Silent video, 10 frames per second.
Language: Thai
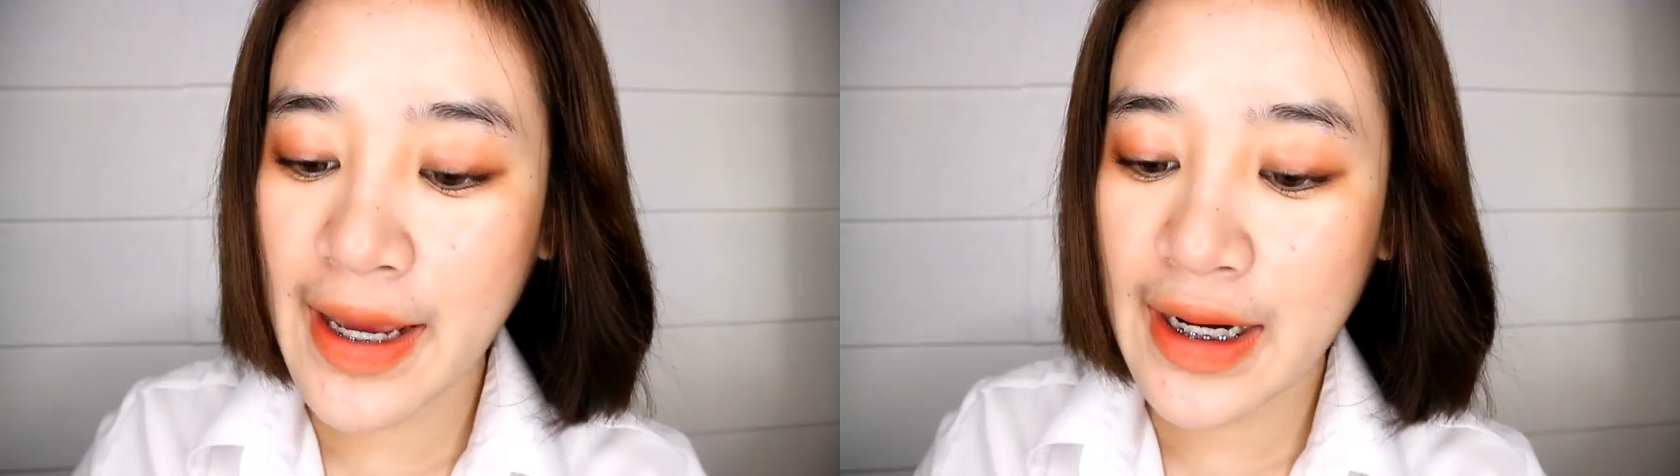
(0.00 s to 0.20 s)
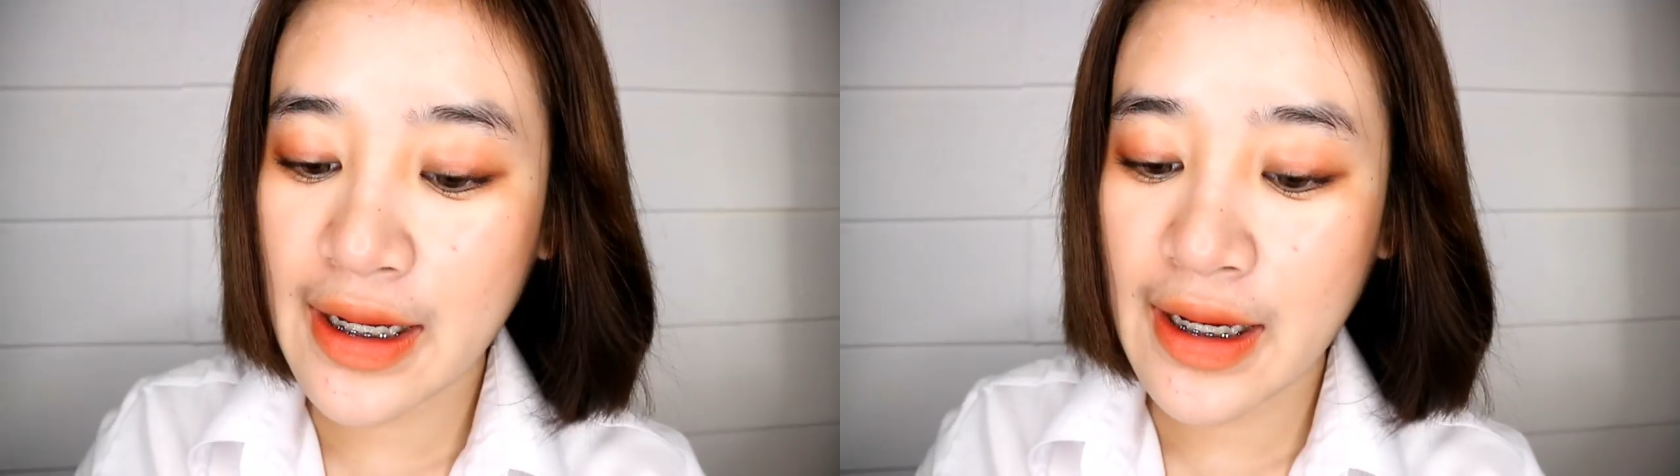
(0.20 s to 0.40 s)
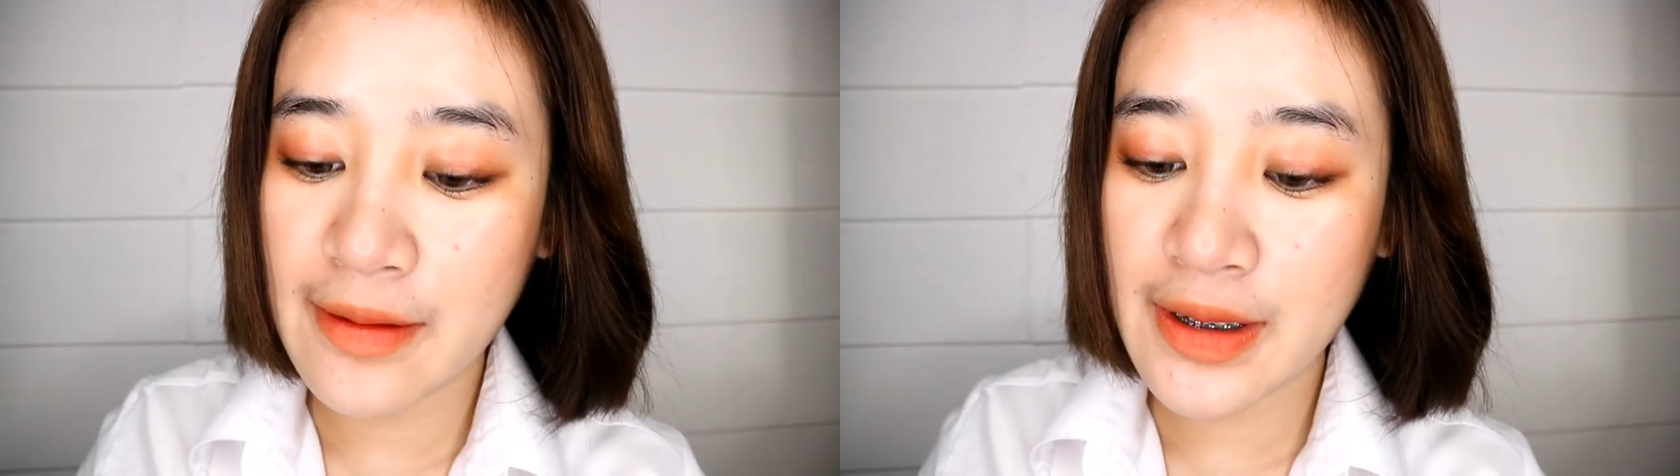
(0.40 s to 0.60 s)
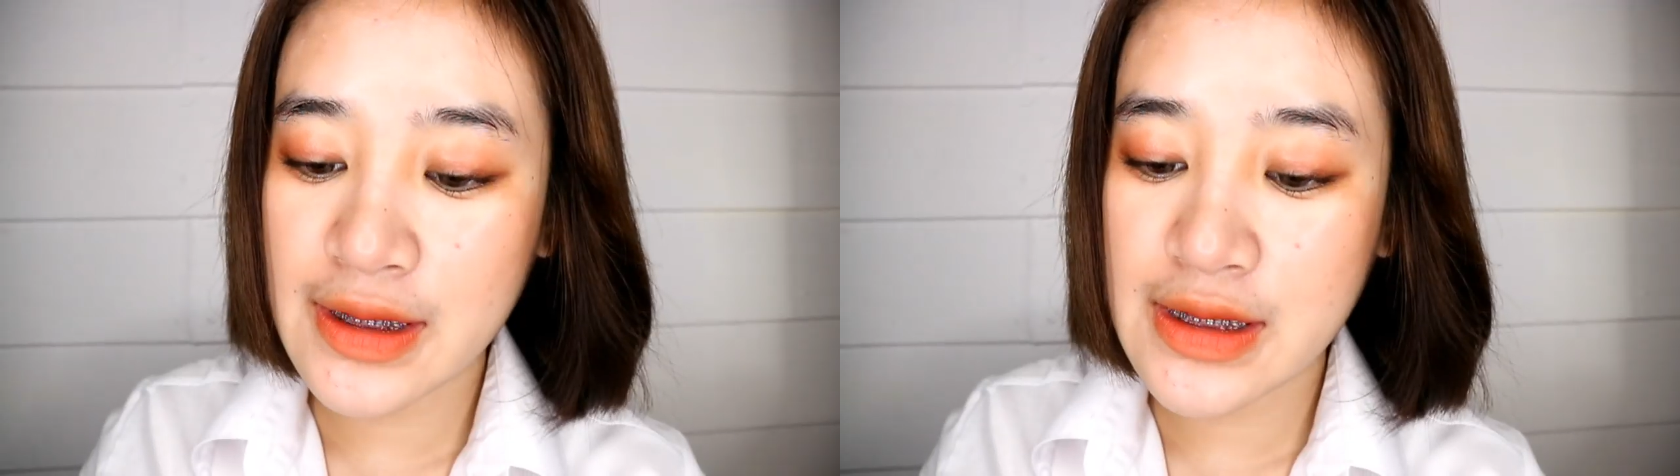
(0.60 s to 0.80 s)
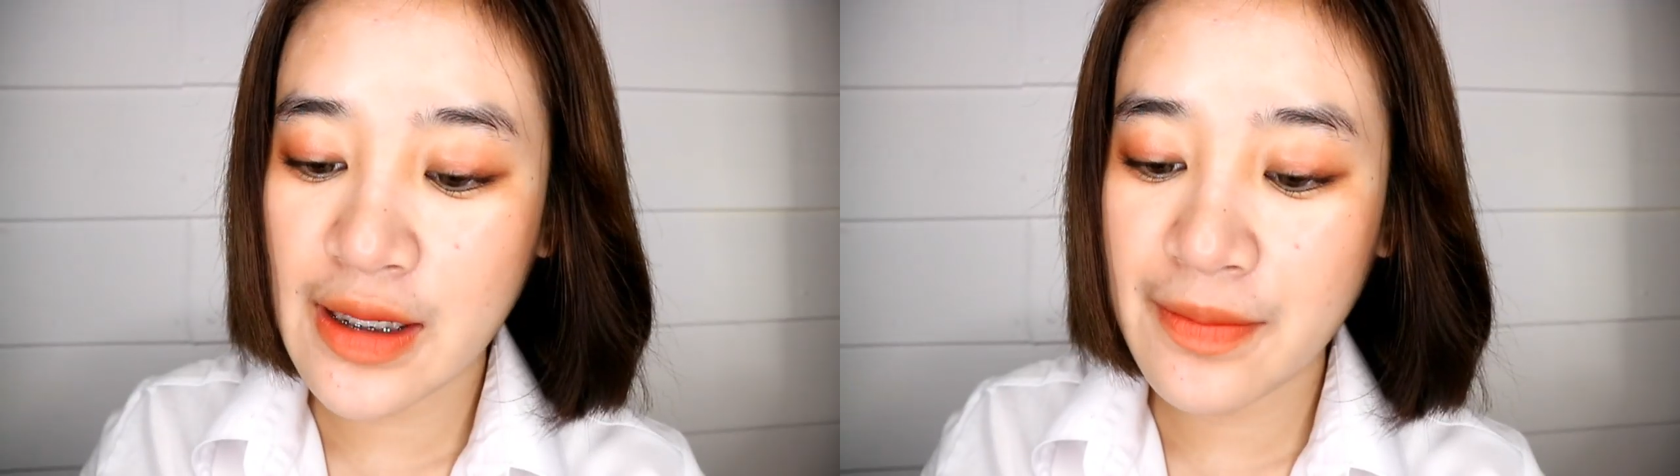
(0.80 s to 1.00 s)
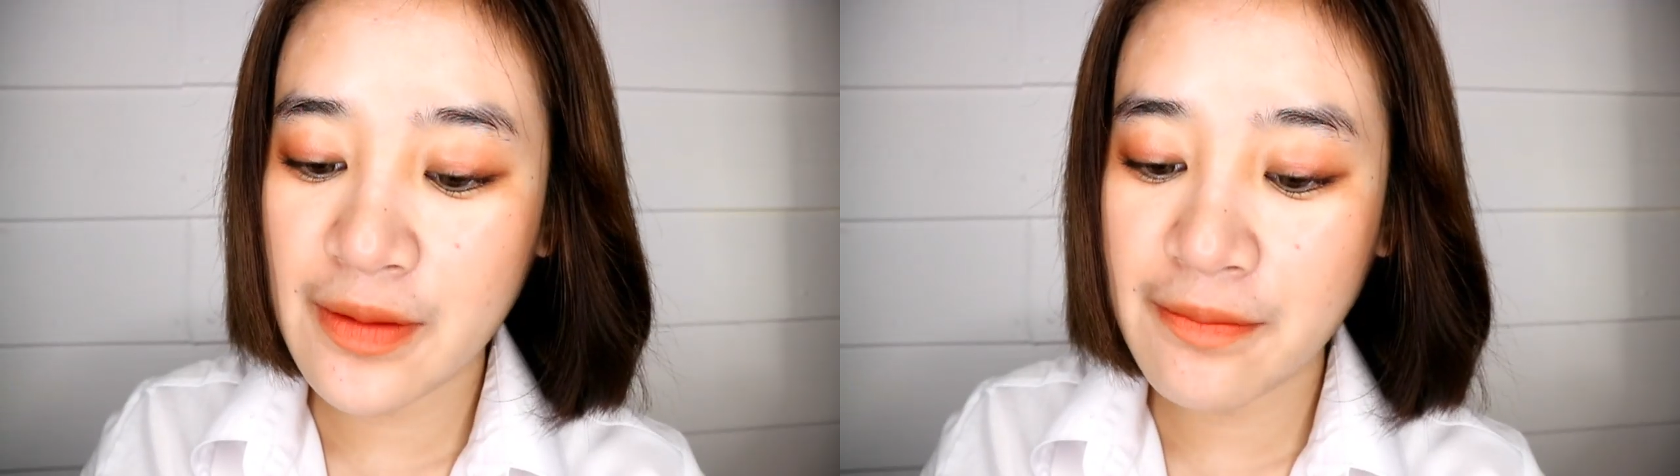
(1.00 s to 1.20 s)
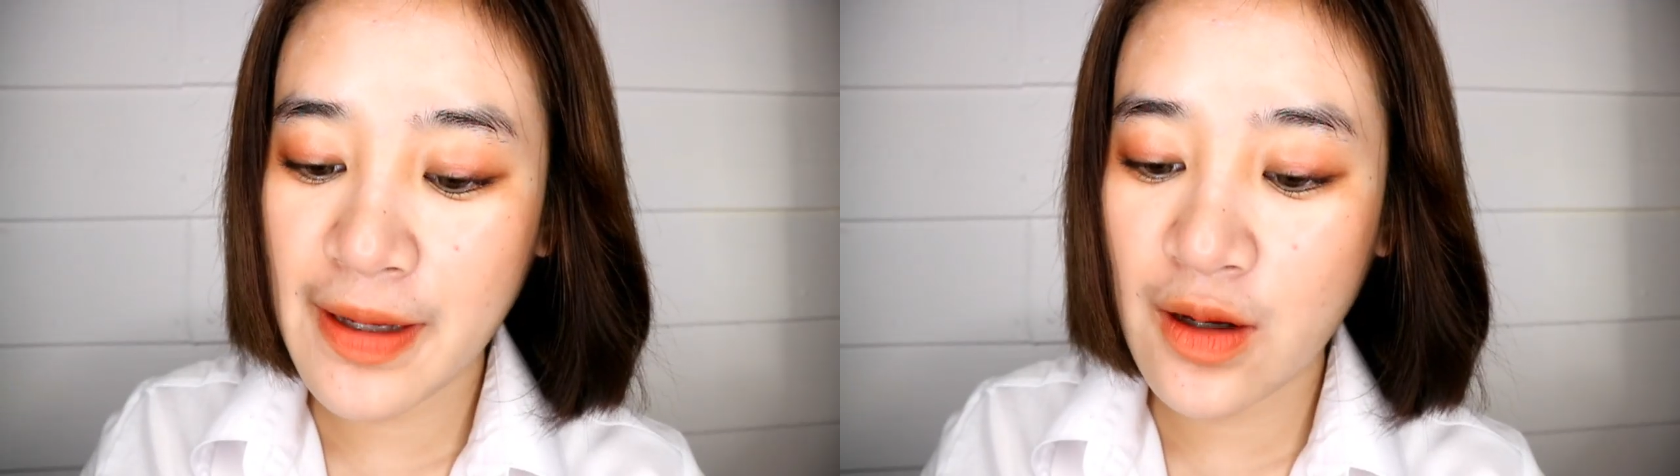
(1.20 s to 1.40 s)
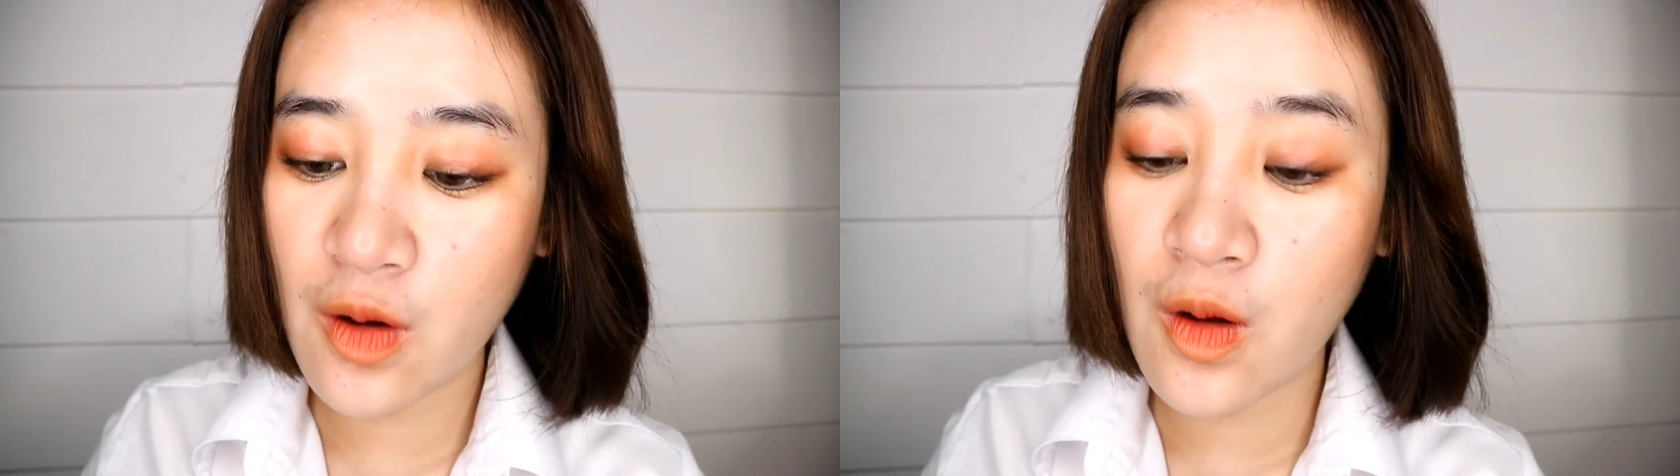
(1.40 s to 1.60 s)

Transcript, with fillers: แป้งนะคะ เพียงจะใช้เป็นแป้ง